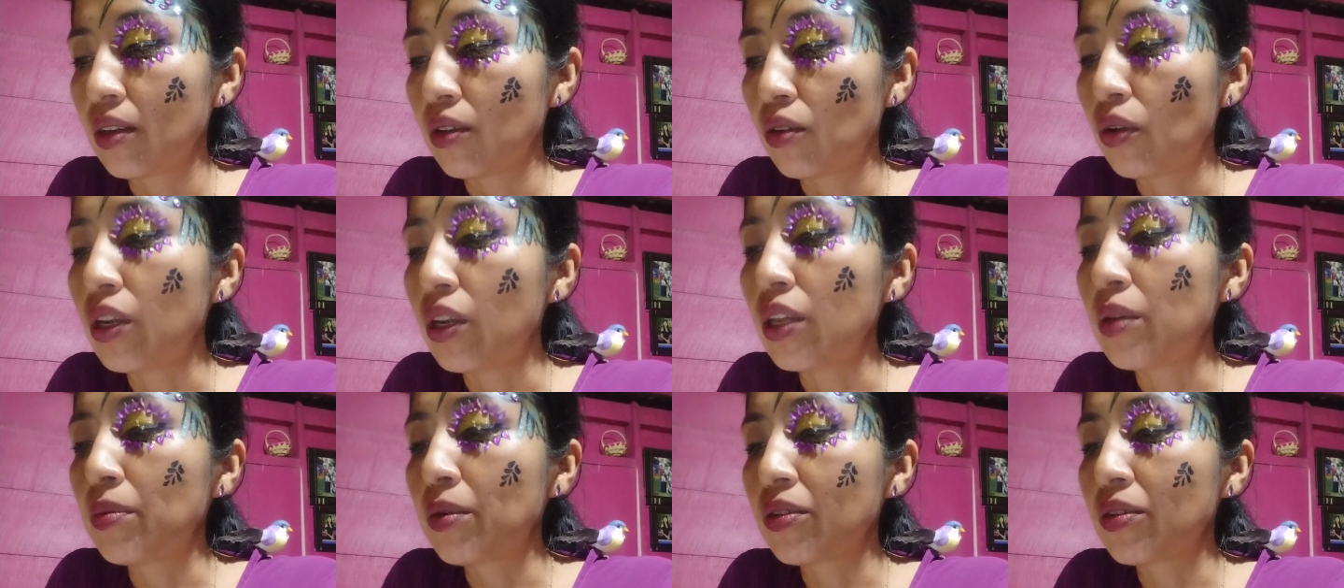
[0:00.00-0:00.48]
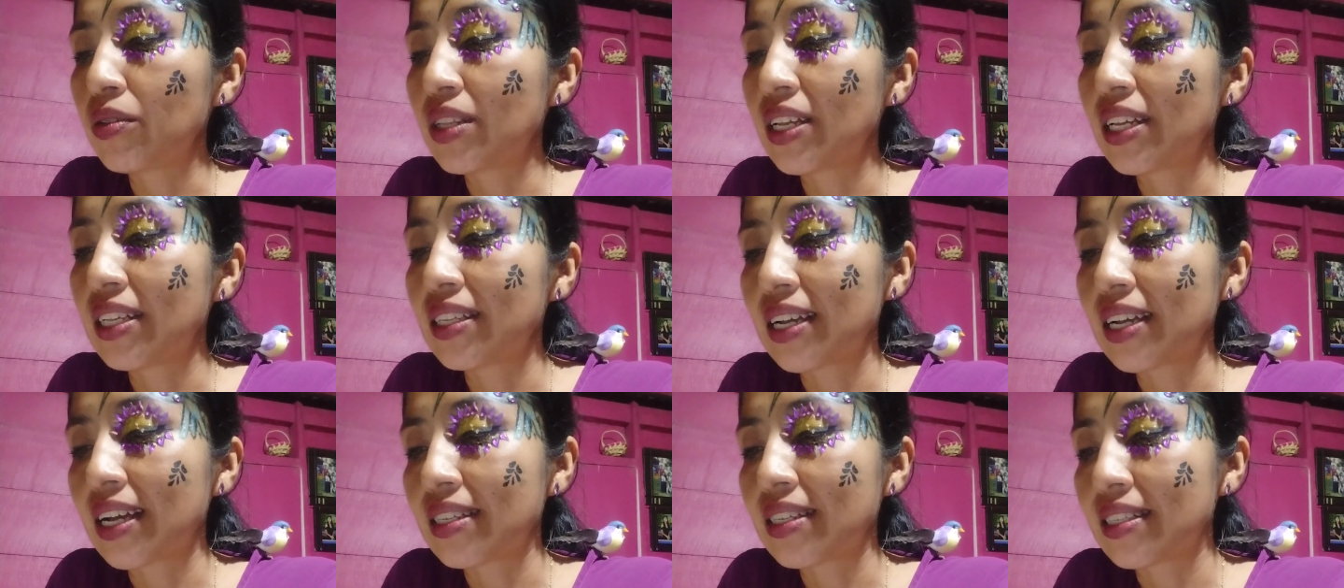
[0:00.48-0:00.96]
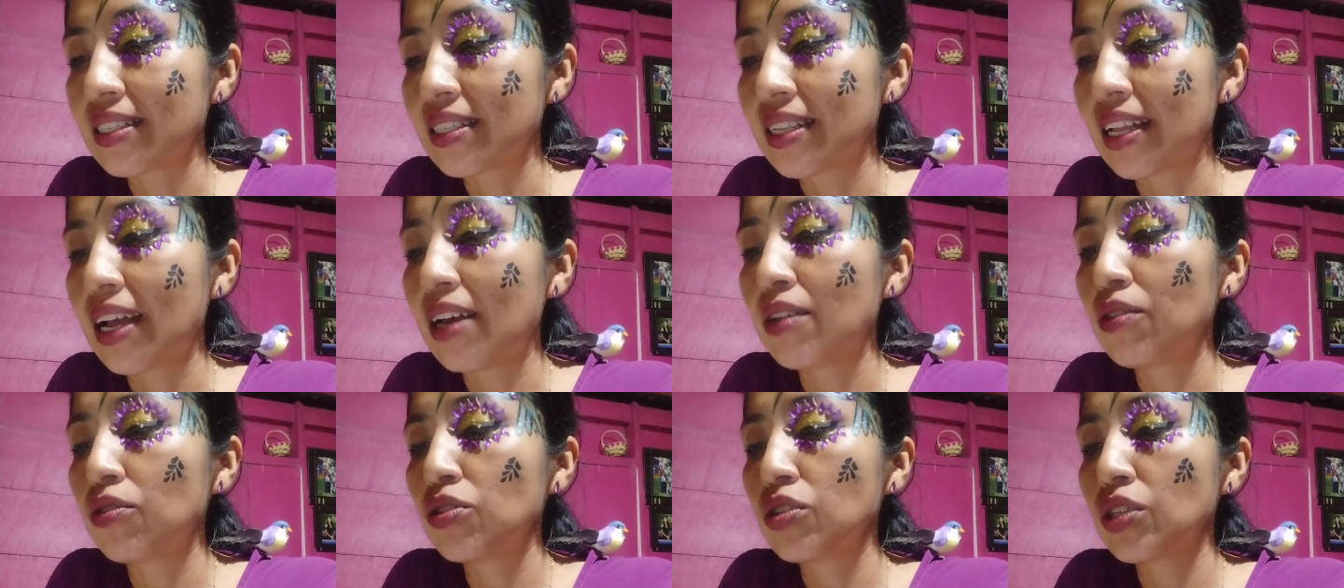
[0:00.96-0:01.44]
los libros
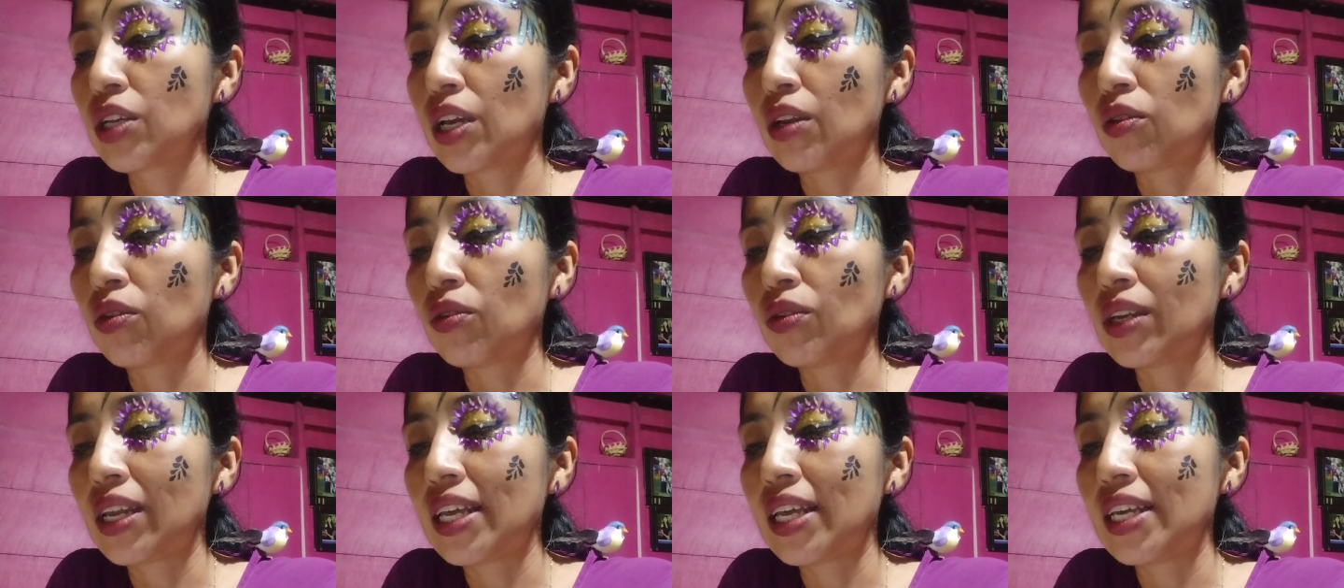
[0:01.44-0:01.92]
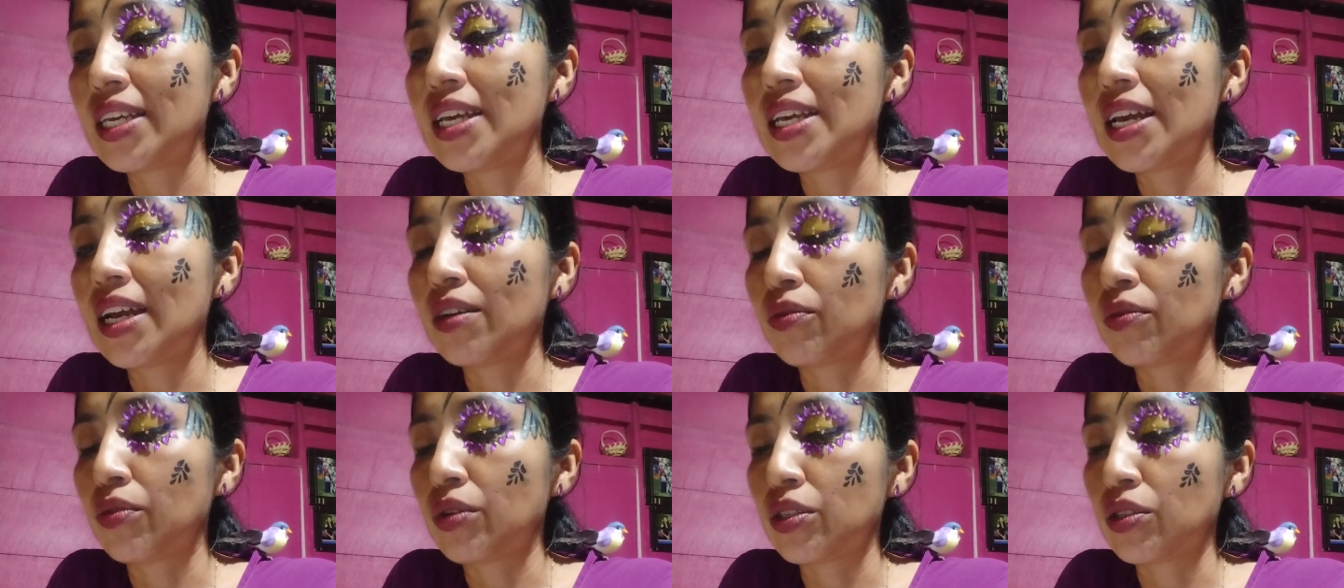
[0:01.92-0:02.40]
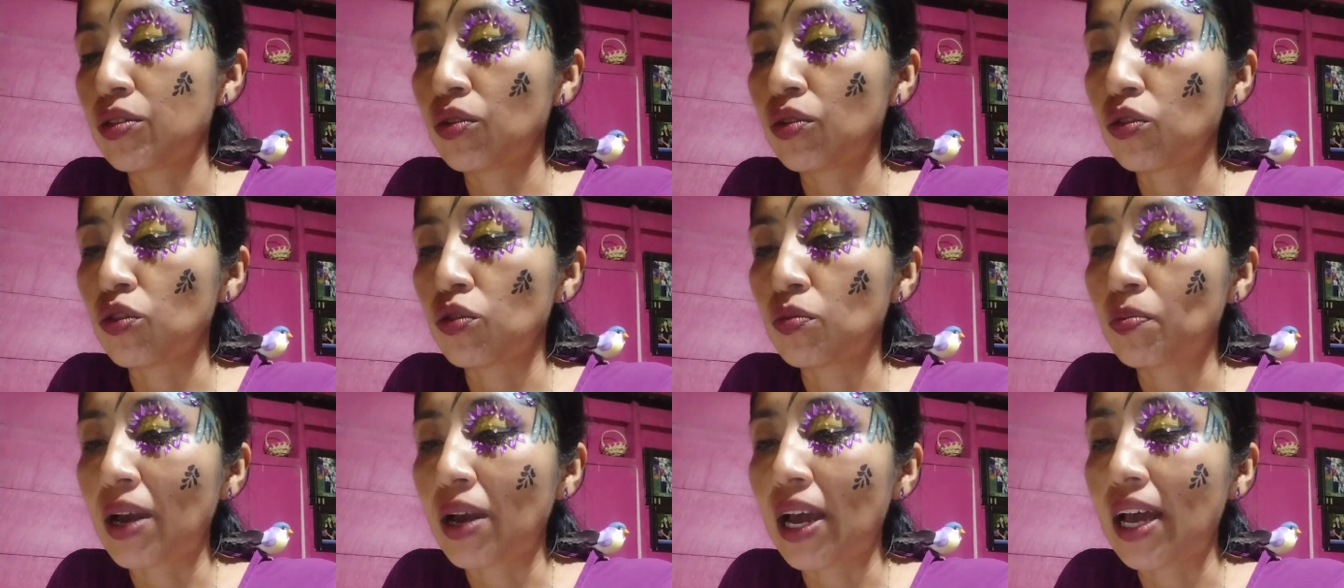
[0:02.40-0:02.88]
desgastados que nos leían
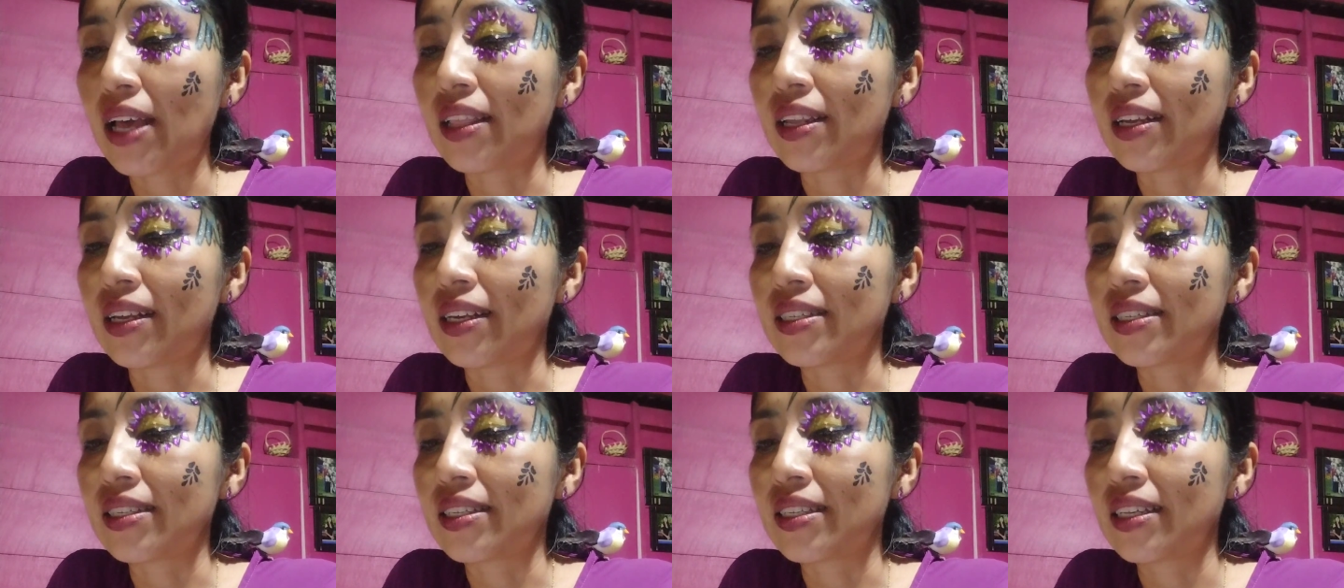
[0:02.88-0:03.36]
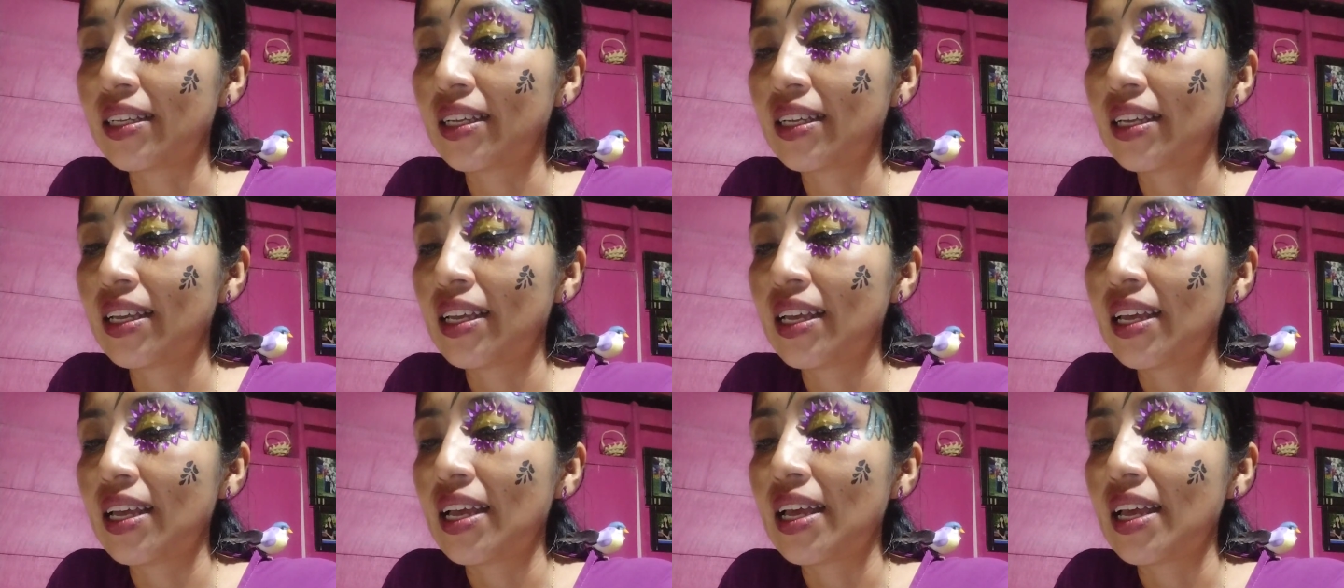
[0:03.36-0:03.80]
nuestros padres.